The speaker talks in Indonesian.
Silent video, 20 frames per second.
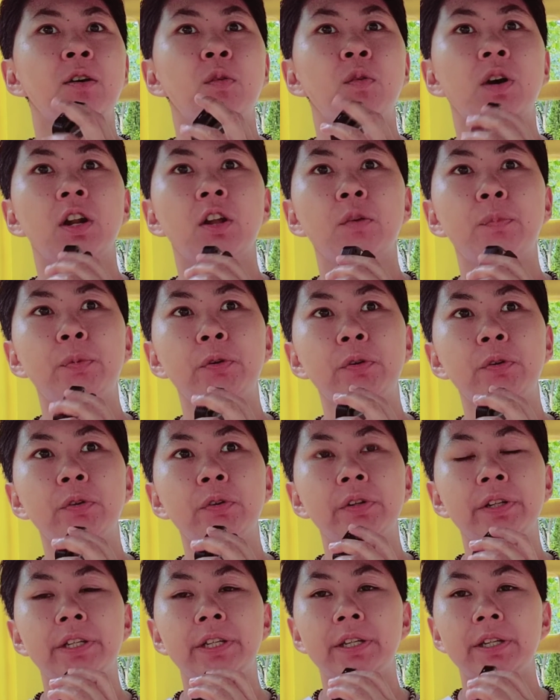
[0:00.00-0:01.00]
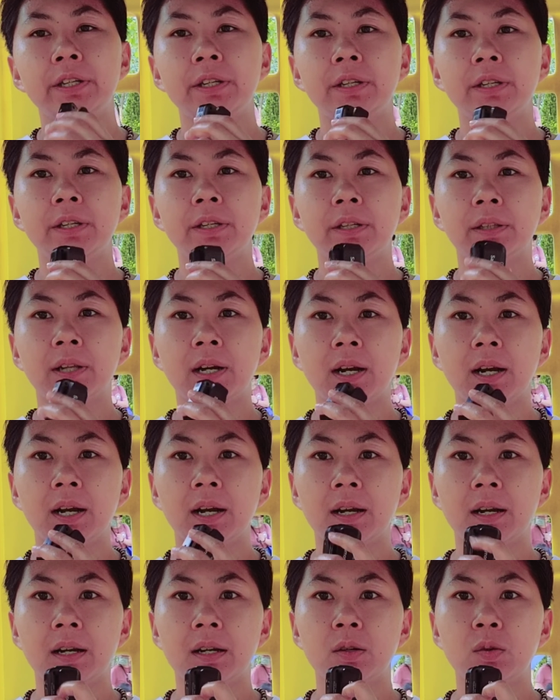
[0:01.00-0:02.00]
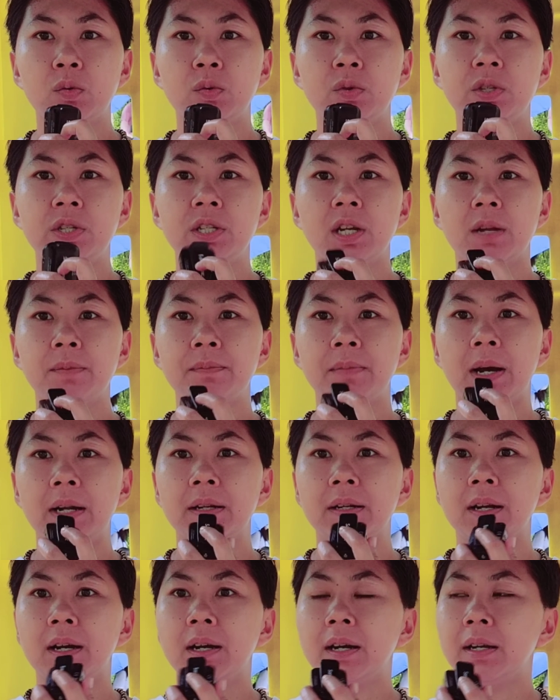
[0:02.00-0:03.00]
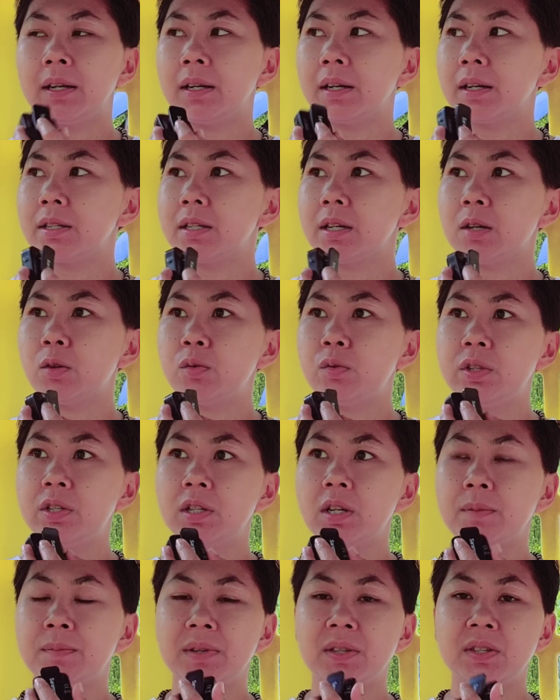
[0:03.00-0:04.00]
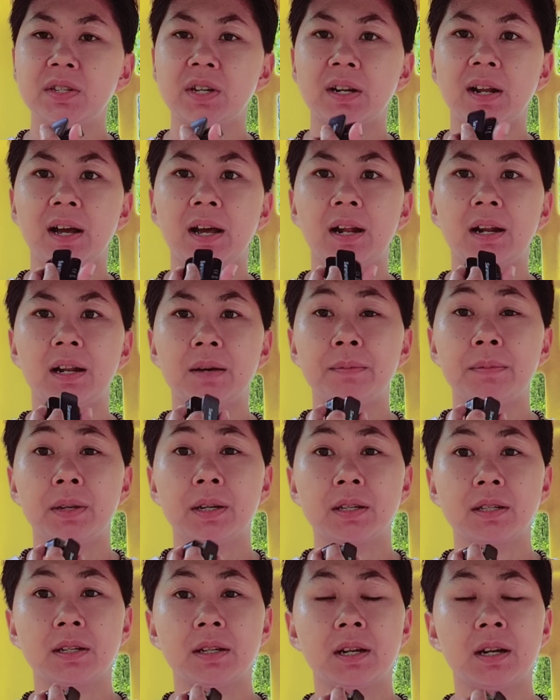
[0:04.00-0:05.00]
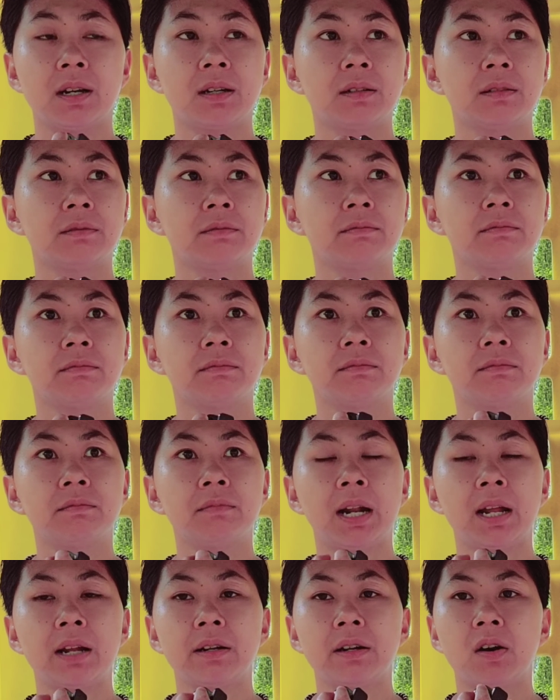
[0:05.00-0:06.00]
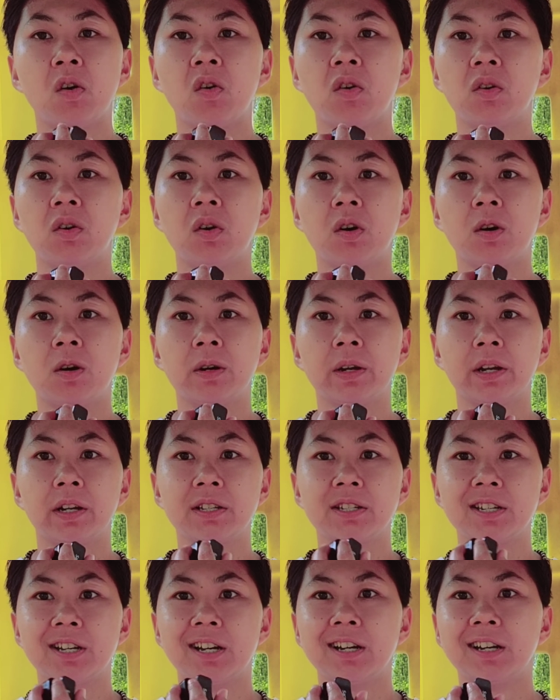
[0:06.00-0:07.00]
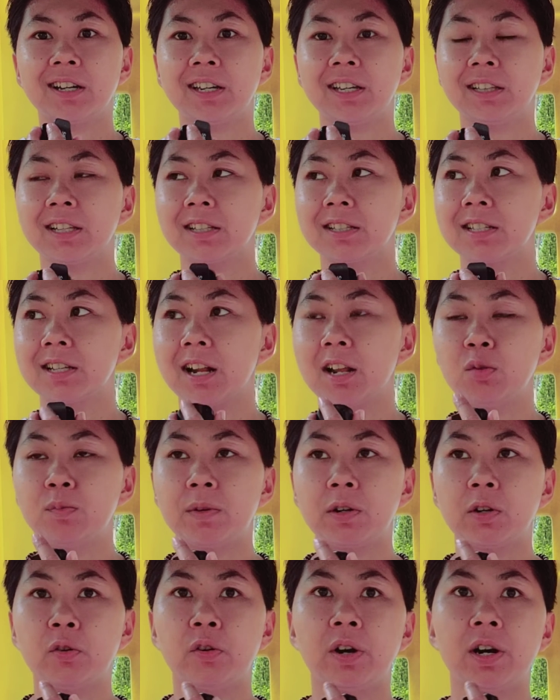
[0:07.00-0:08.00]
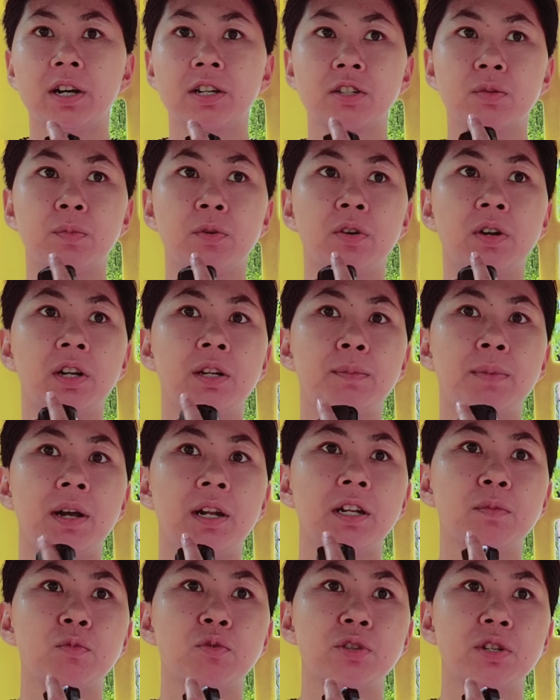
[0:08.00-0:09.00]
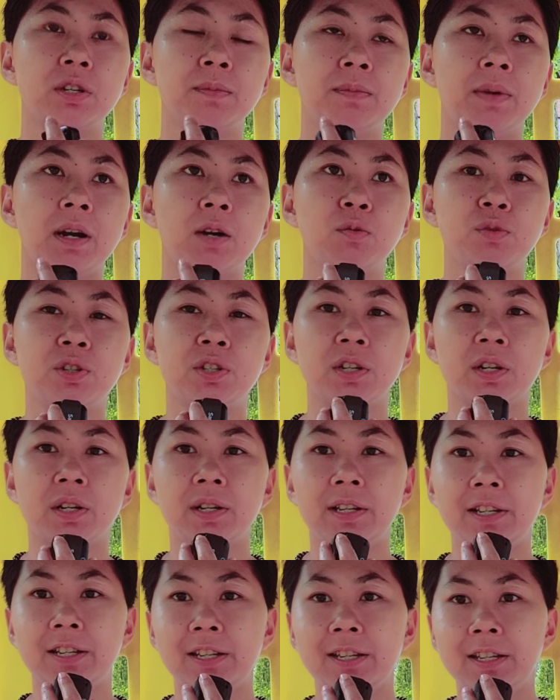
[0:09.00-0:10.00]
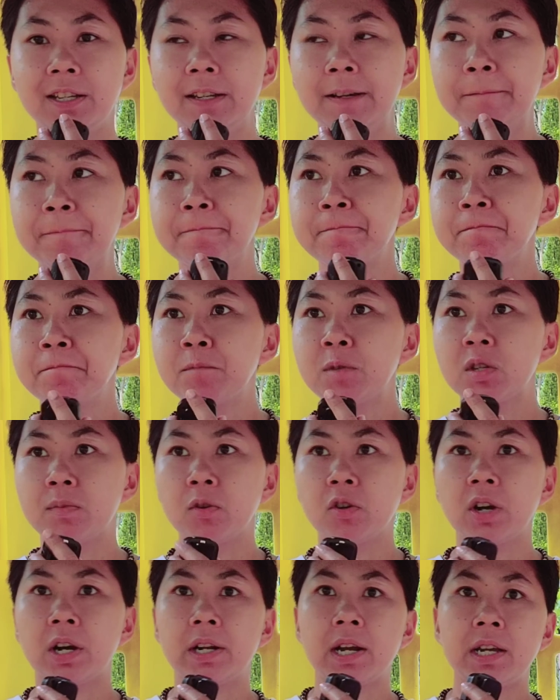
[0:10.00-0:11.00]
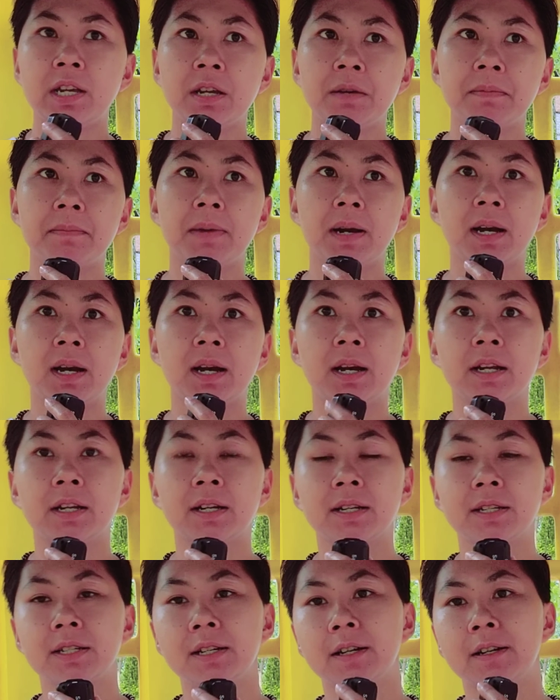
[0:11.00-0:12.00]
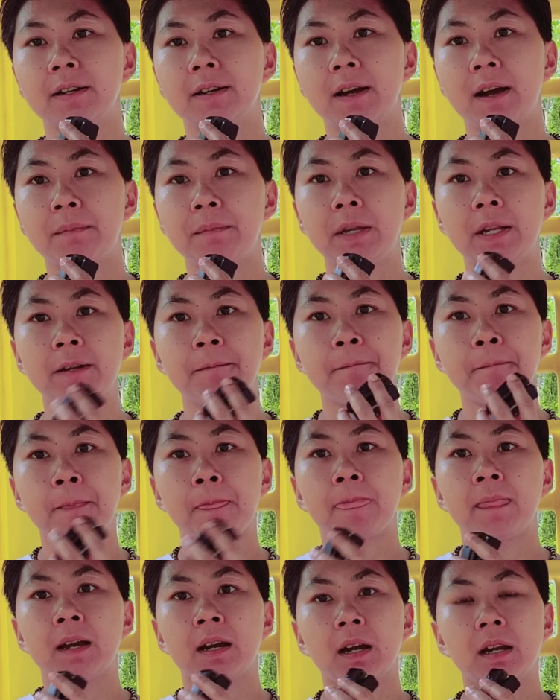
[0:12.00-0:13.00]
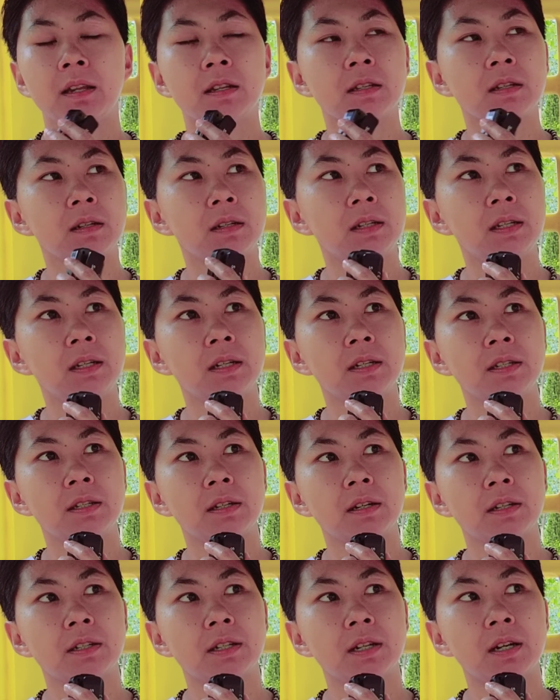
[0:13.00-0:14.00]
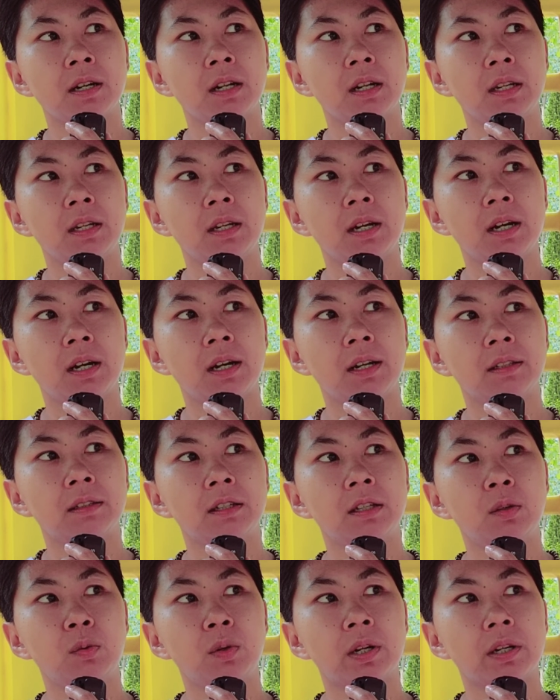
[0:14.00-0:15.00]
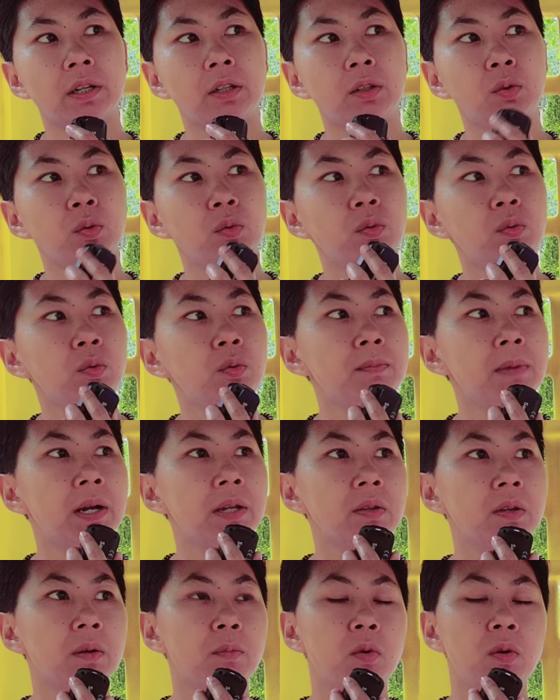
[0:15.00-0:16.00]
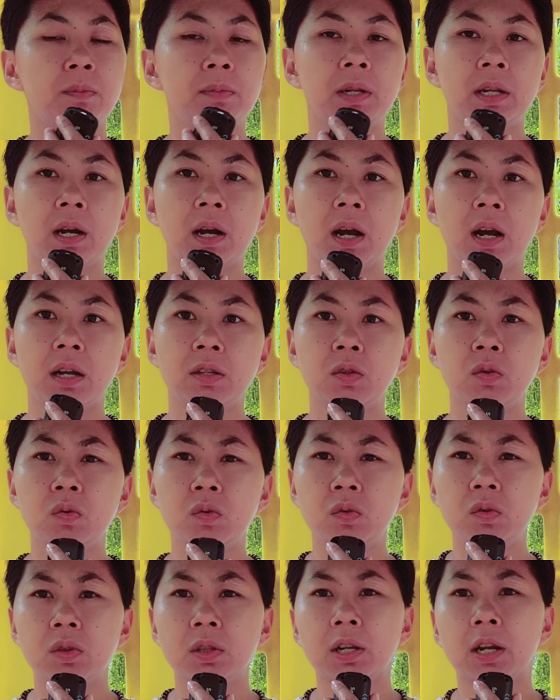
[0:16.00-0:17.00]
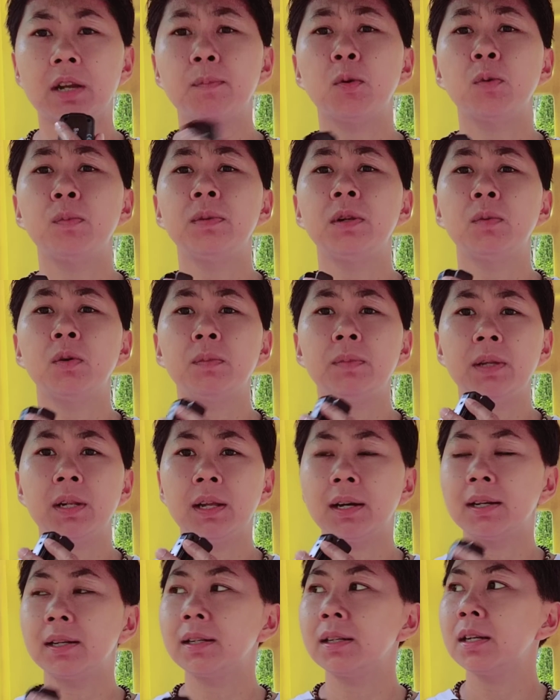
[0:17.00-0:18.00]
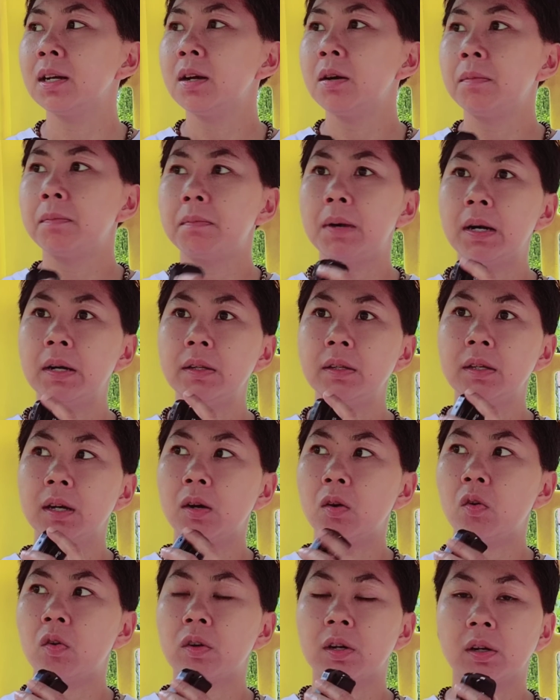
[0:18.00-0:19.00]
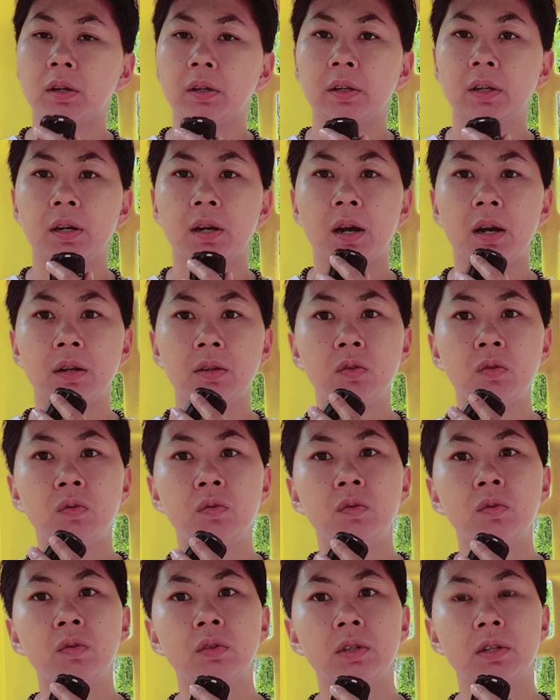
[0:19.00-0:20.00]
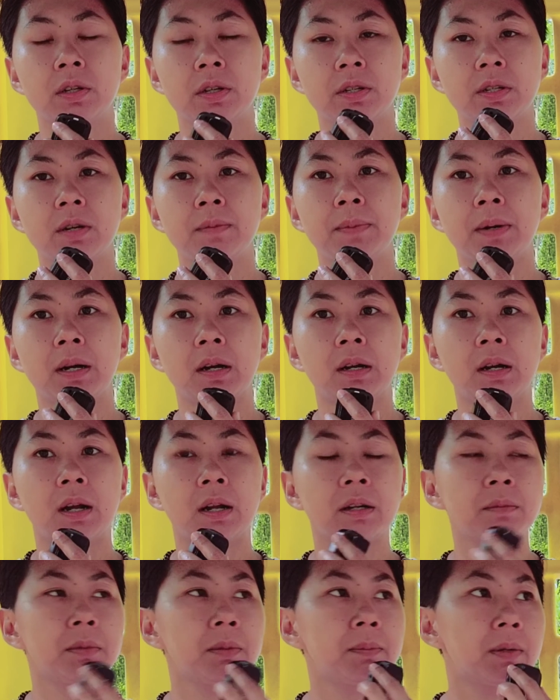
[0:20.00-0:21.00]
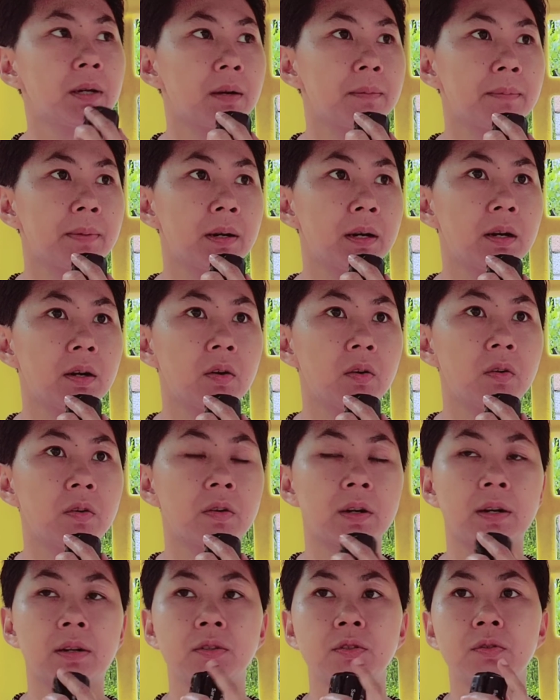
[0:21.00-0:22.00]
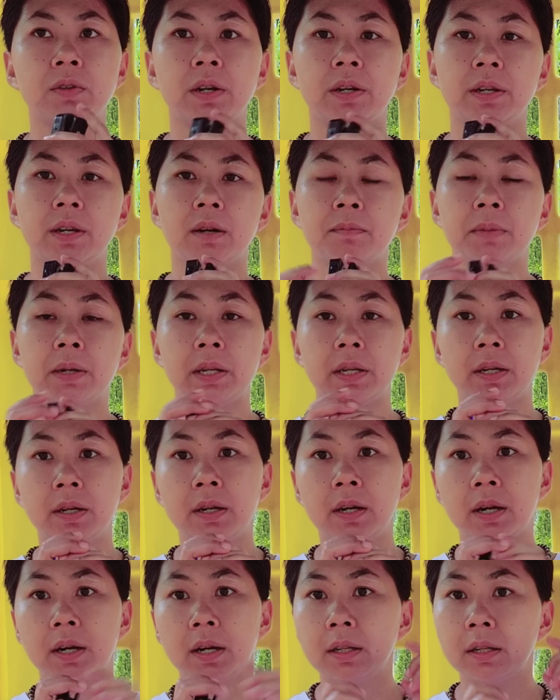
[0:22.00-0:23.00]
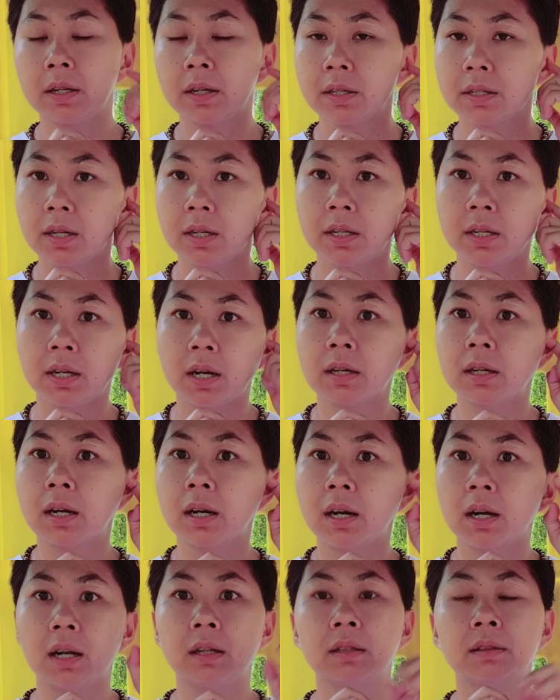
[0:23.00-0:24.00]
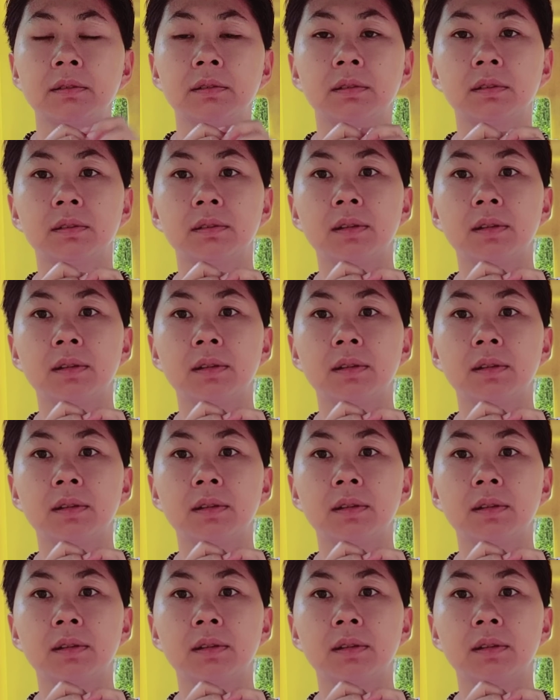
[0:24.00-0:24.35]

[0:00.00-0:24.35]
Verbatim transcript: walaupun di tengah ujian badai ya guys ya ujian bencana alam yang sedang melanda Hong Kong ya guys ya kita selalu berdoa semoga dibalik musibah ujian ini semoga ada hikmah ya guys ya amin kayaknya sedih aja ya guys ya ngeliat di luar itu banyak mobil yang hanyut kayak mobil-mobilan banyak orang yang hanyut ya guys ya bahkan ada beberapa orang juga yang meninggal ya guys ya dikarenakan